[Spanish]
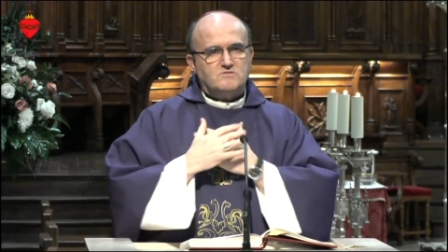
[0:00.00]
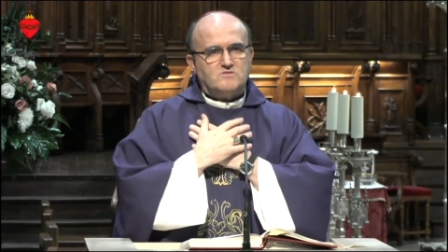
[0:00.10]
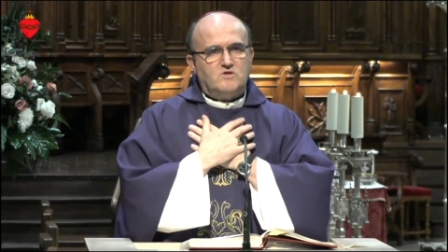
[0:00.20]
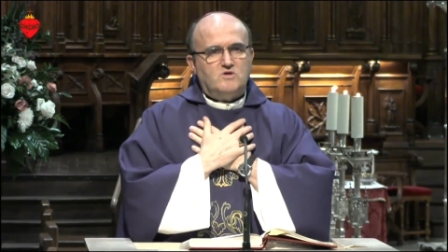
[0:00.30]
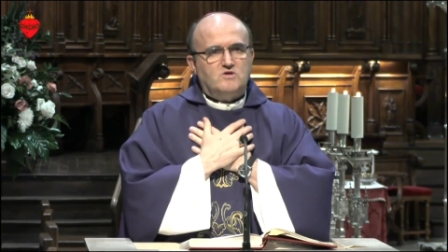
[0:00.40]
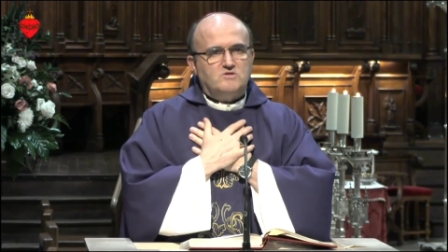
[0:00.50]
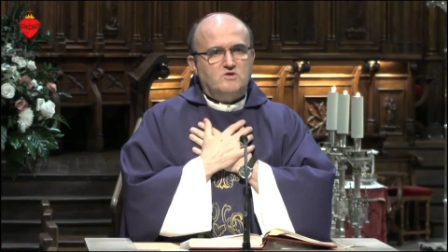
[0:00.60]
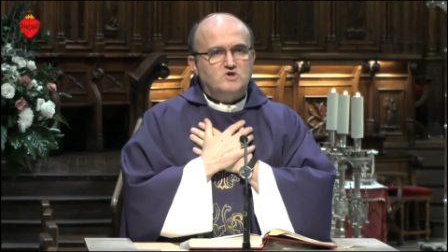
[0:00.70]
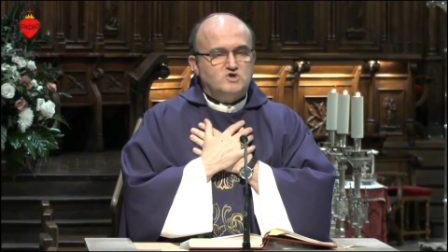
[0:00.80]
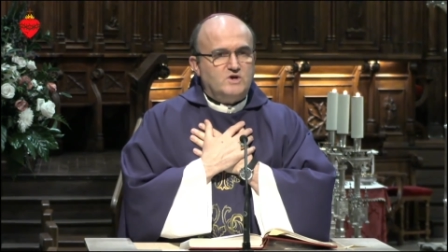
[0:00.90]
con
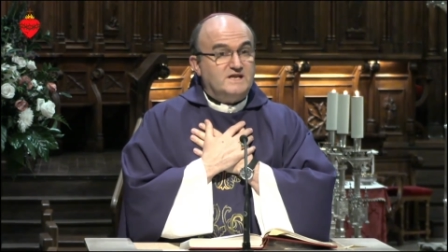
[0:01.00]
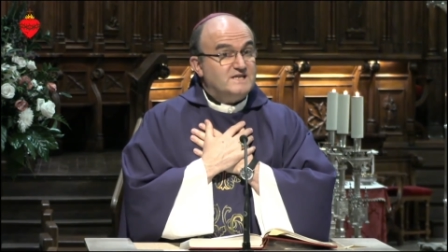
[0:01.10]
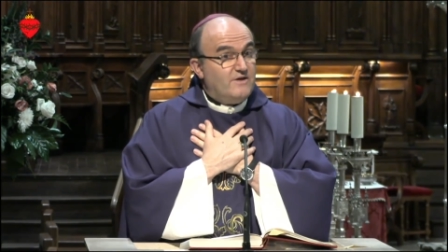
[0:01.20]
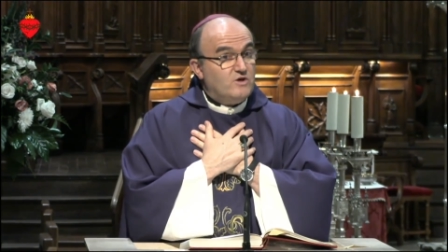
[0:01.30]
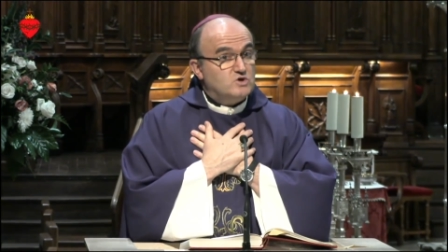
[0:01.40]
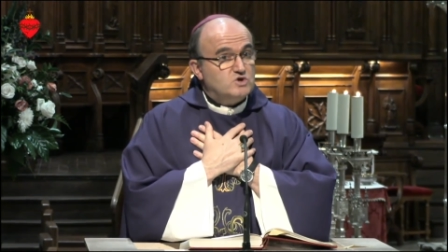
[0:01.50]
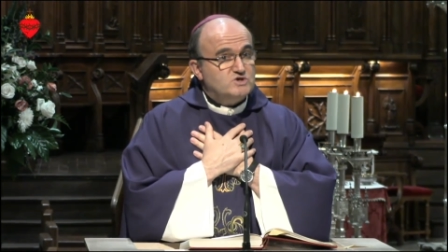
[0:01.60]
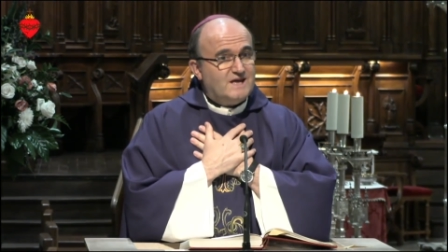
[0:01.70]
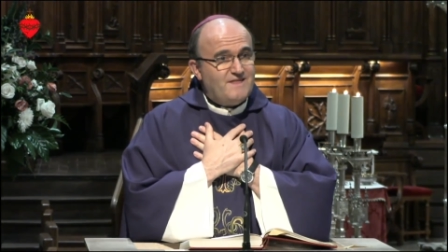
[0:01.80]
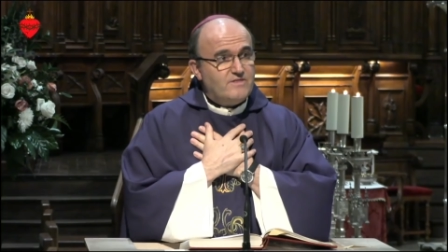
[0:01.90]
los dones que Dios
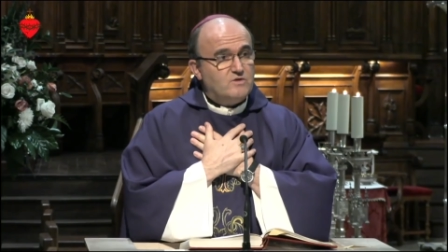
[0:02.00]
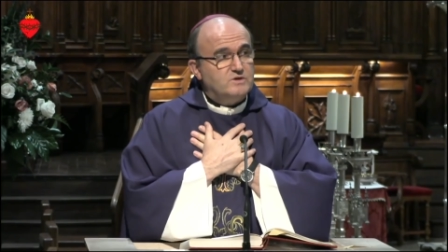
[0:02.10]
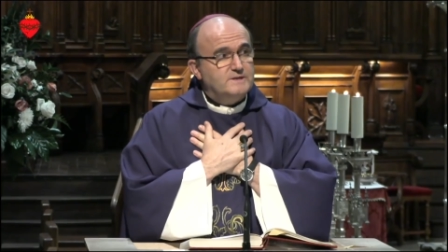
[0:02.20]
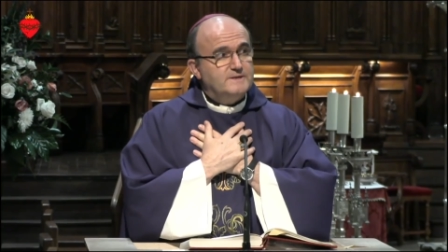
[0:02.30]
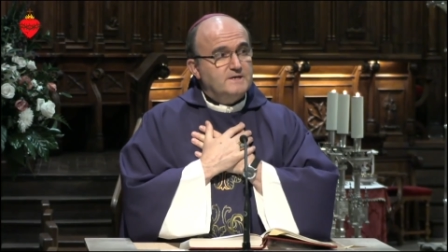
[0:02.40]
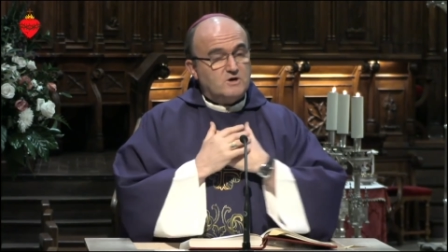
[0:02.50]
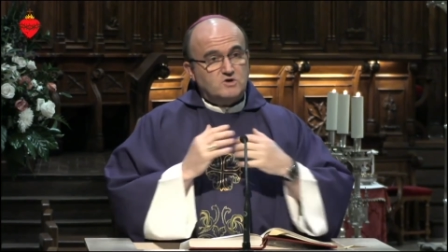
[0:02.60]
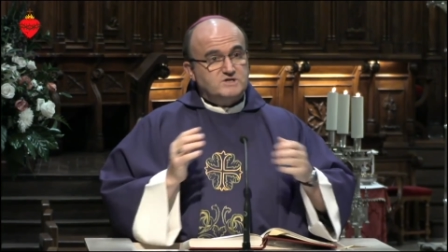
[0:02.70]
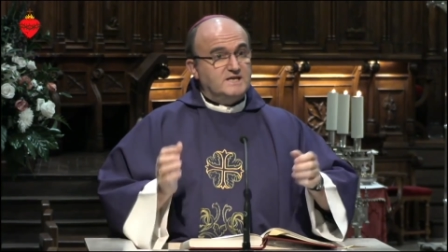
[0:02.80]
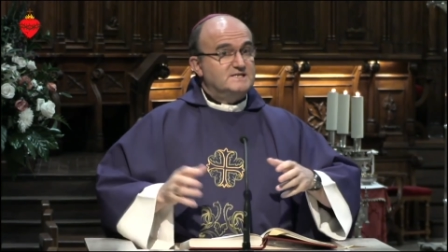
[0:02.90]
os ha dado,
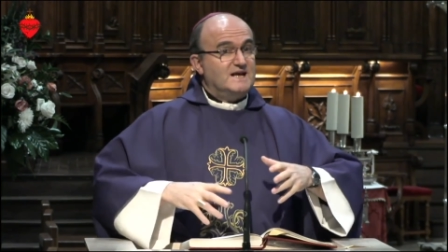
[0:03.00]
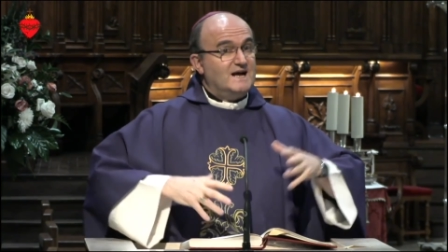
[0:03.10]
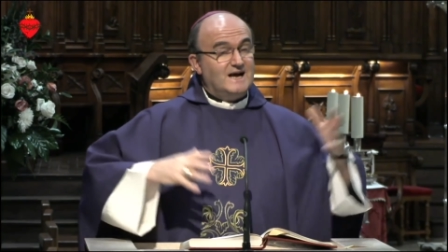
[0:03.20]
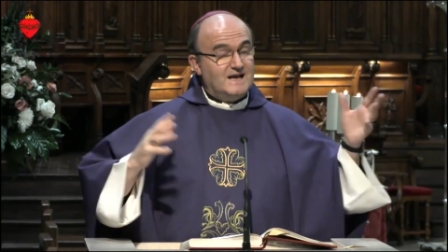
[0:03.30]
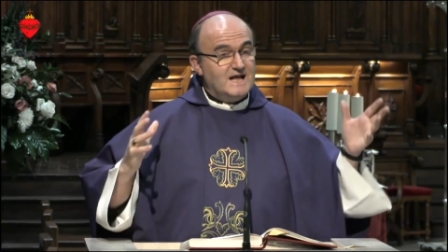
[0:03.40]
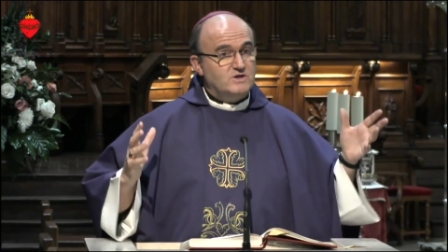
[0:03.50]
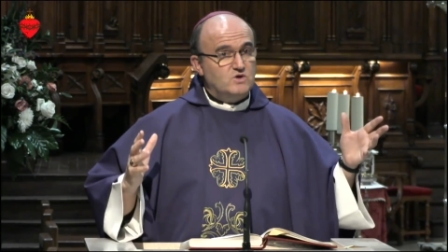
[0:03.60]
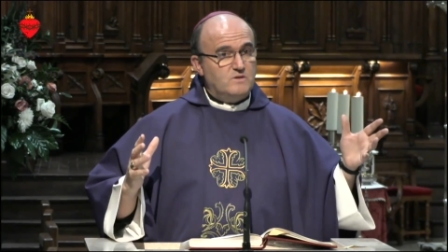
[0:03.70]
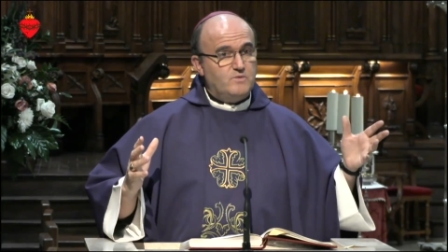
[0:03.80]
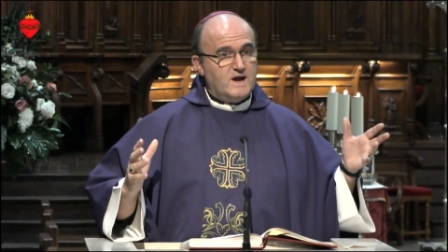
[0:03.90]
no estáis
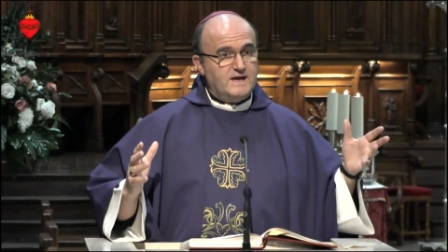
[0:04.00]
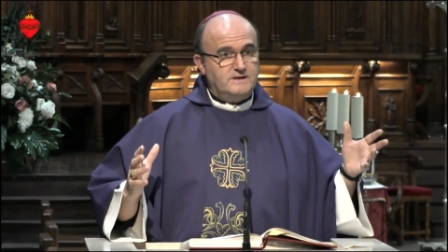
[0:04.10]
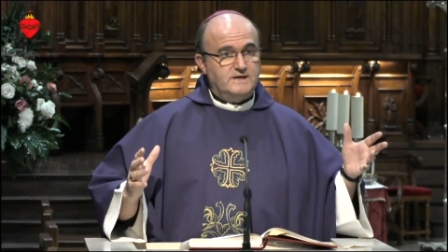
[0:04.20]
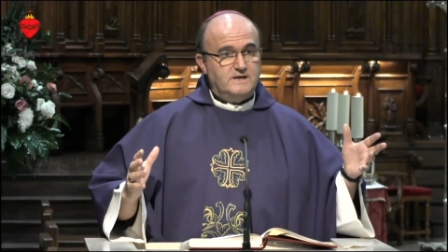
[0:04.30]
cacareándolo por ahí